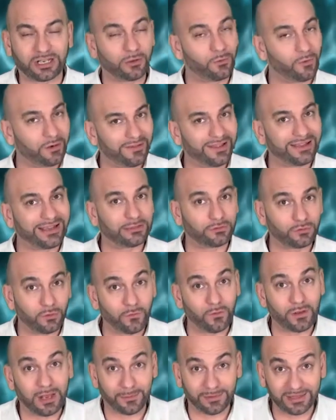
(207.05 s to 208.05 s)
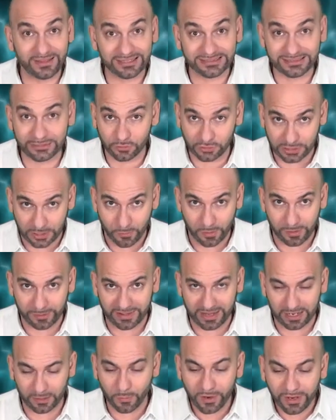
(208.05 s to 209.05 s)
Recuerda que todo en la vida se nos devuelve,
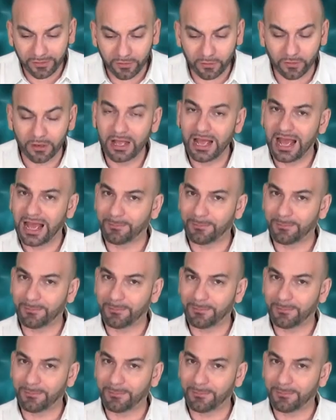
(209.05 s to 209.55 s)
¿de acuerdo?